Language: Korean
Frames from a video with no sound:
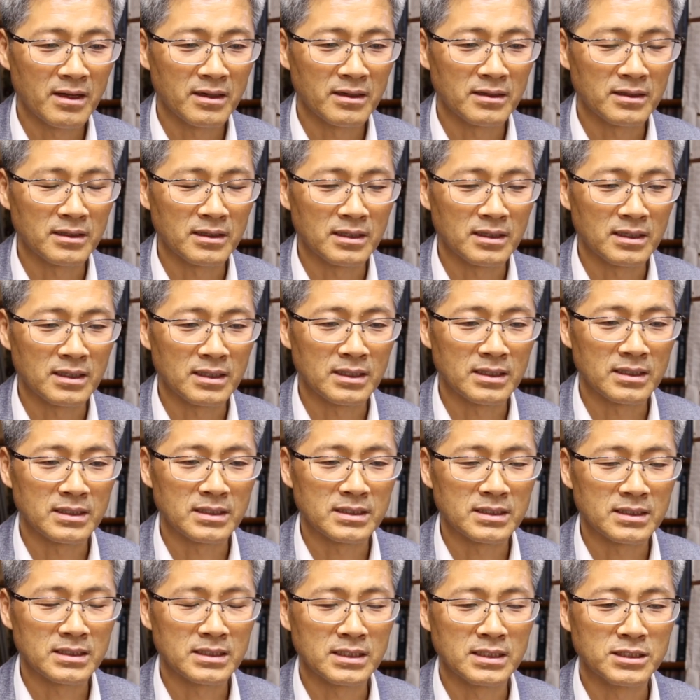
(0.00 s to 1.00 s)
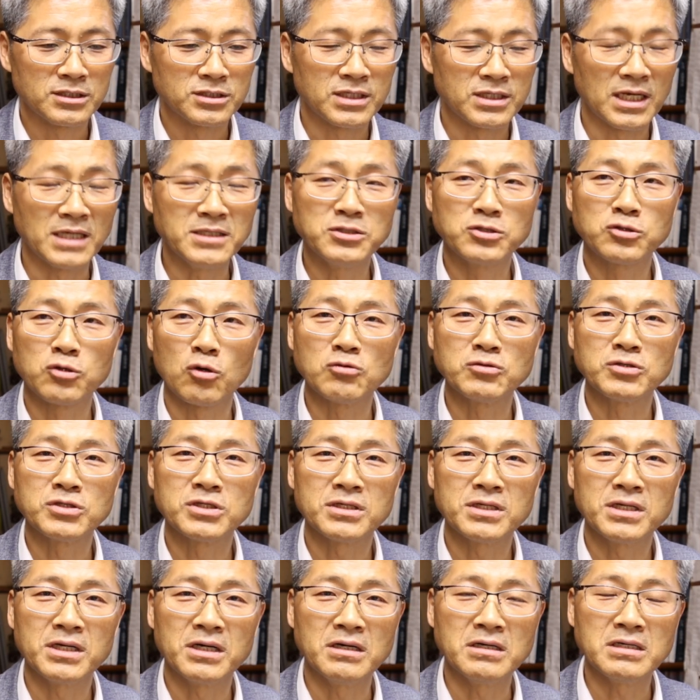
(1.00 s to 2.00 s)
어, 아, 이젠
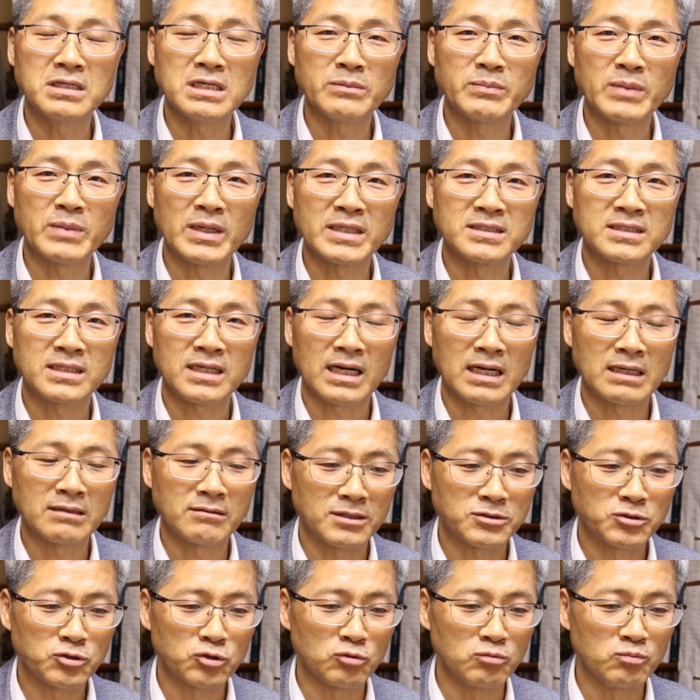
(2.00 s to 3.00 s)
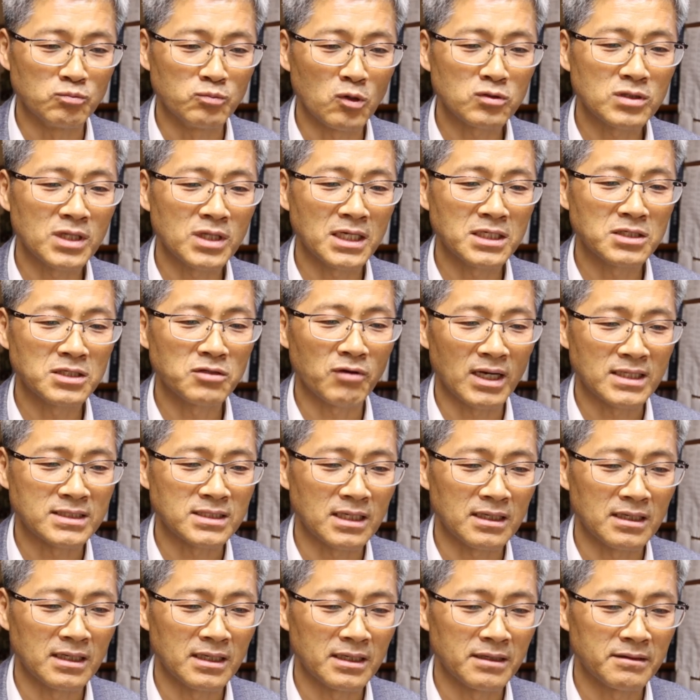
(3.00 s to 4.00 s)
존슨이 언급한 사람과 중복되기도
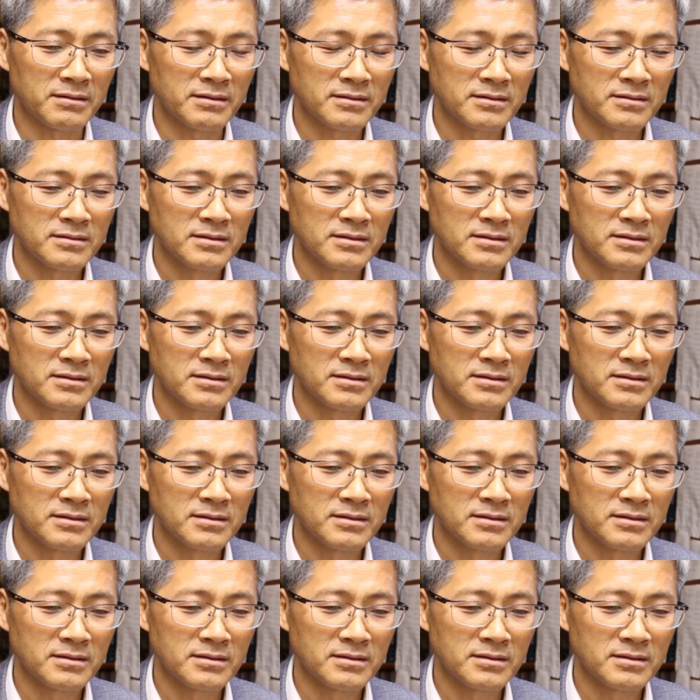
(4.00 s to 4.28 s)
하잖아요.